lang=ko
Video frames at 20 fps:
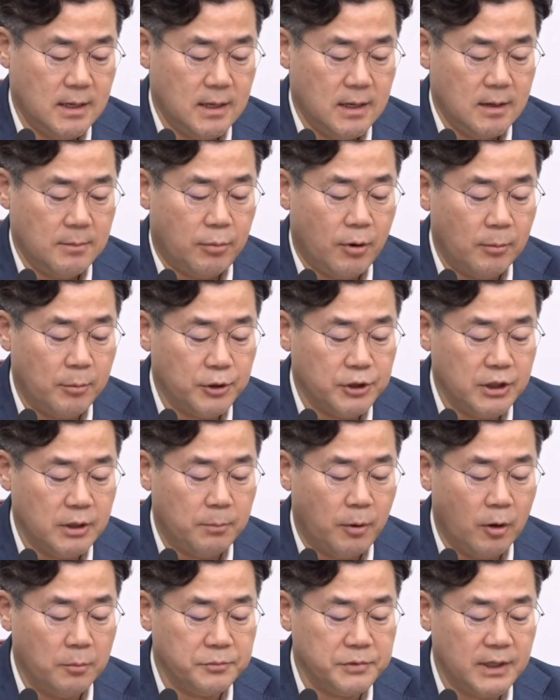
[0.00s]
법원이
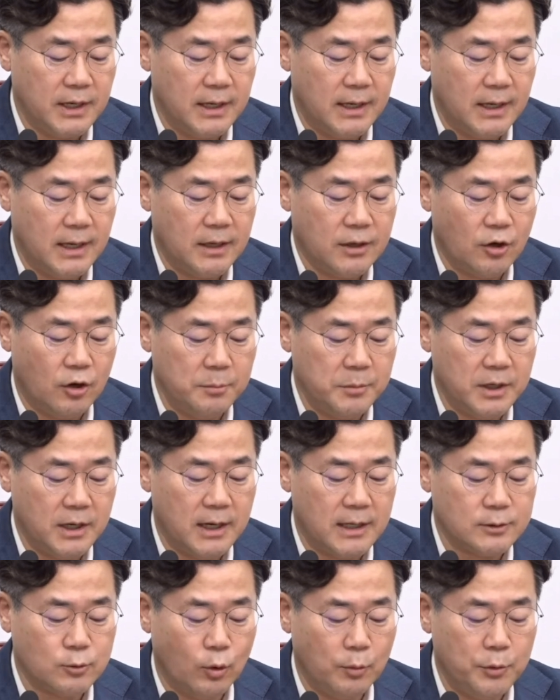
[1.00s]
범죄
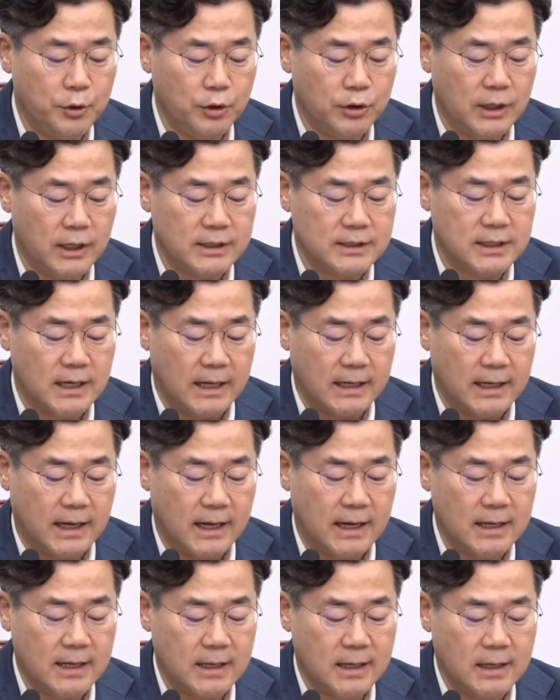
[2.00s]
혐의가 소명되지
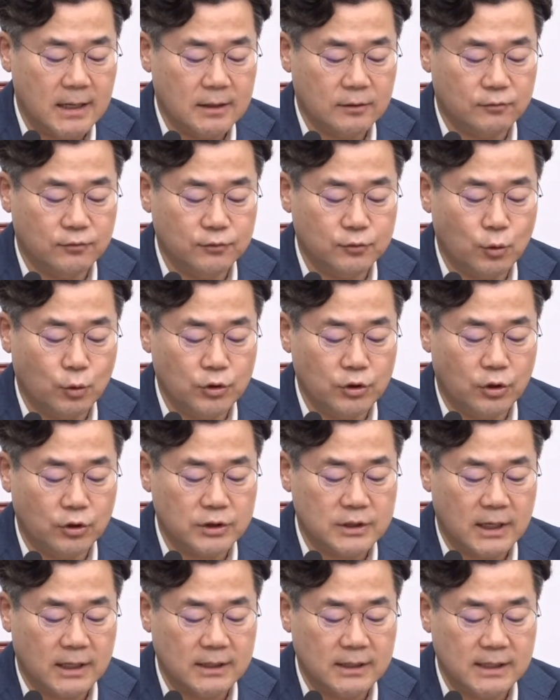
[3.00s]
않아
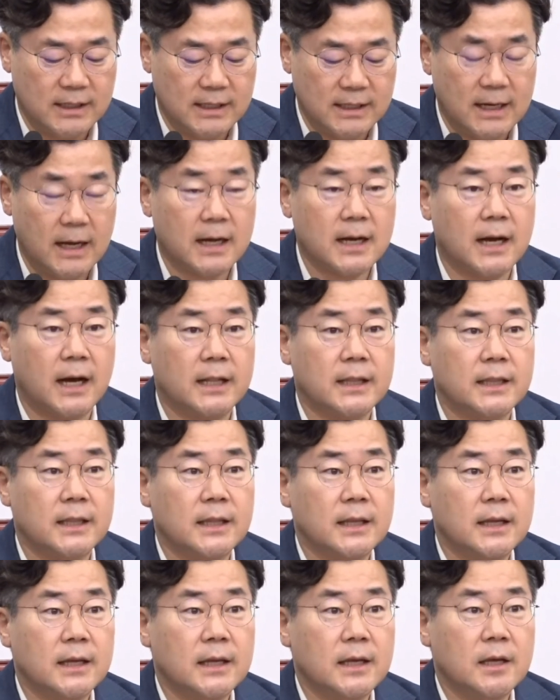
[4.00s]
구속영장을 기각한
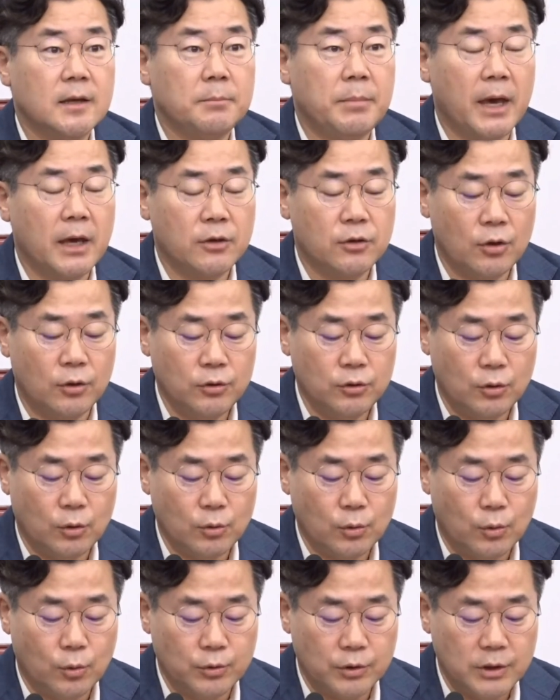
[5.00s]

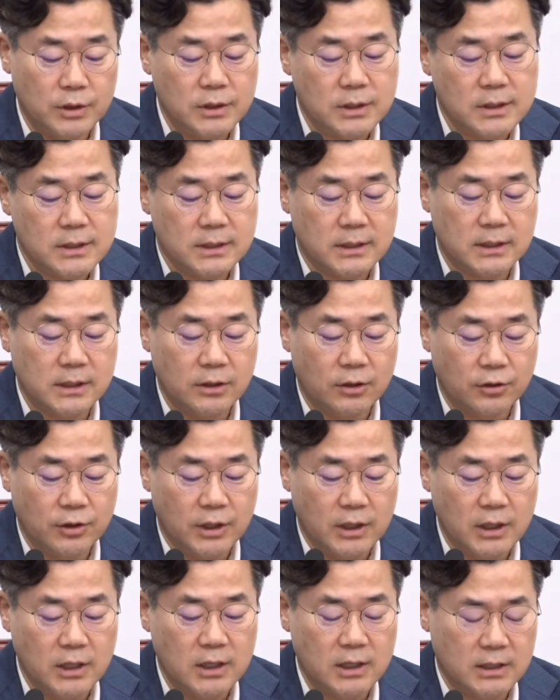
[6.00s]
백현동권을
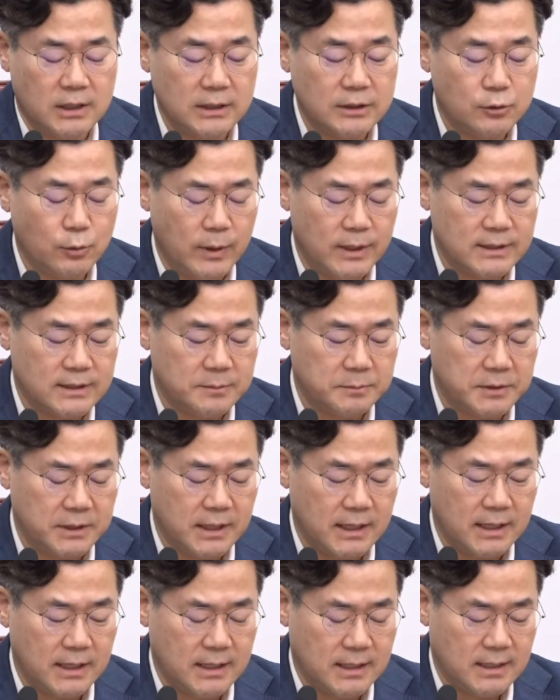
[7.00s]
기어이
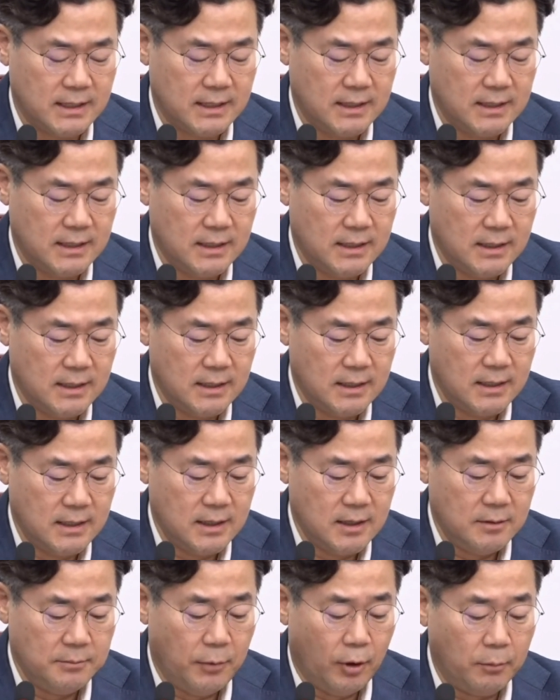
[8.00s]
기소했습니다.
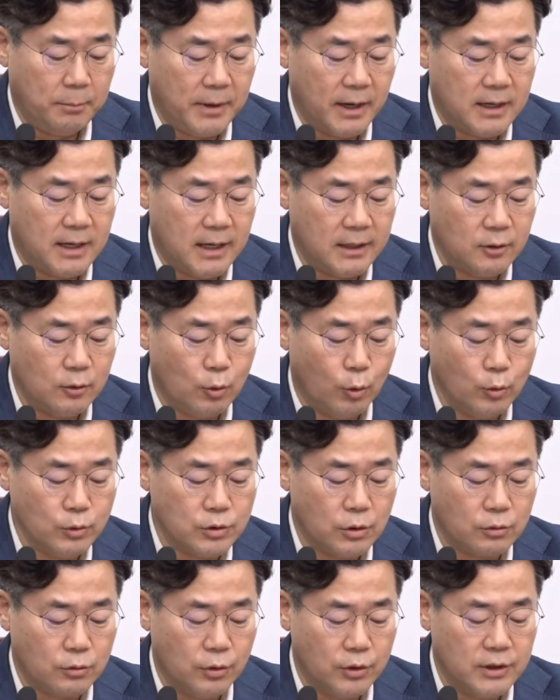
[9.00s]
명백한
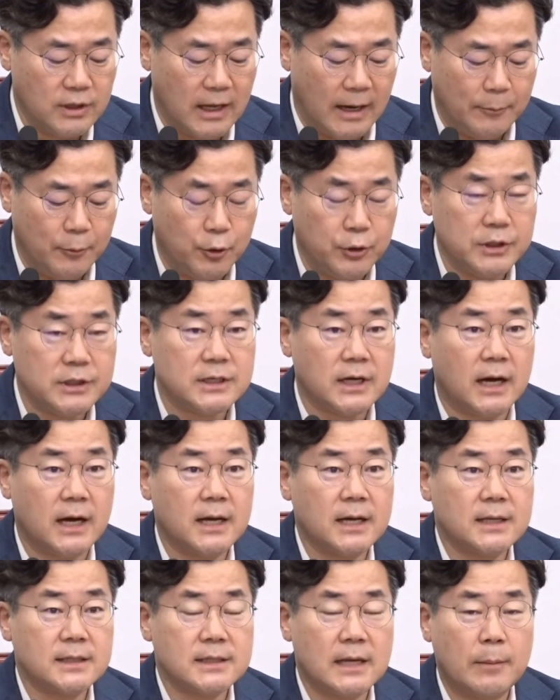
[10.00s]
공소권
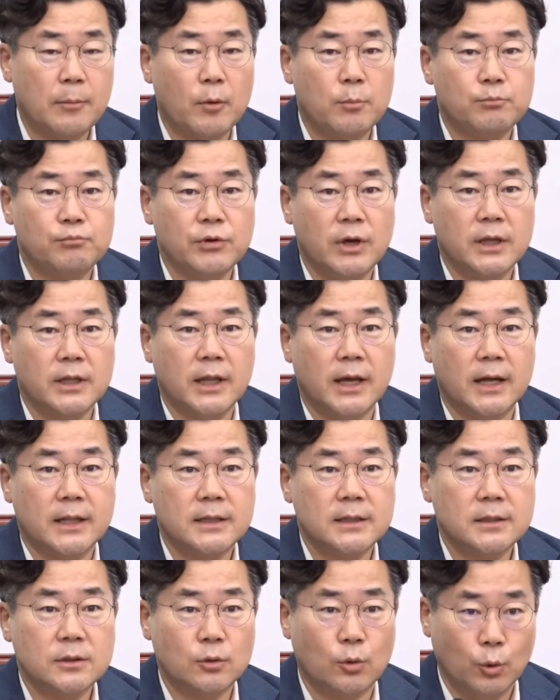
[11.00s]
남용이자 사법부에
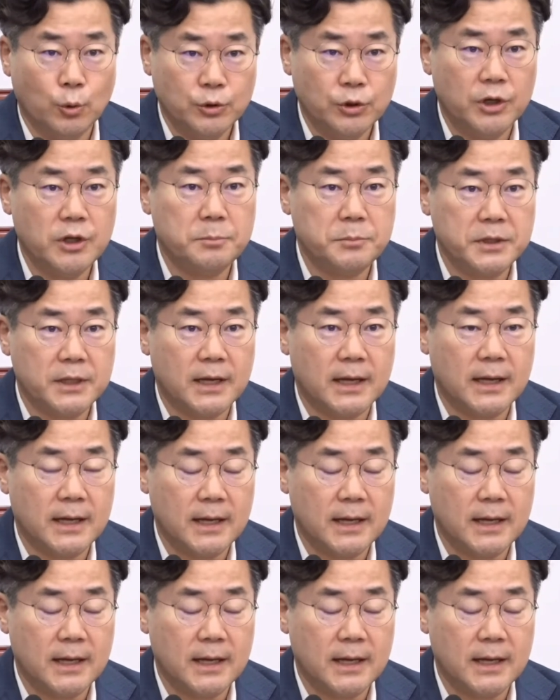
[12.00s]
대한 도전입니다.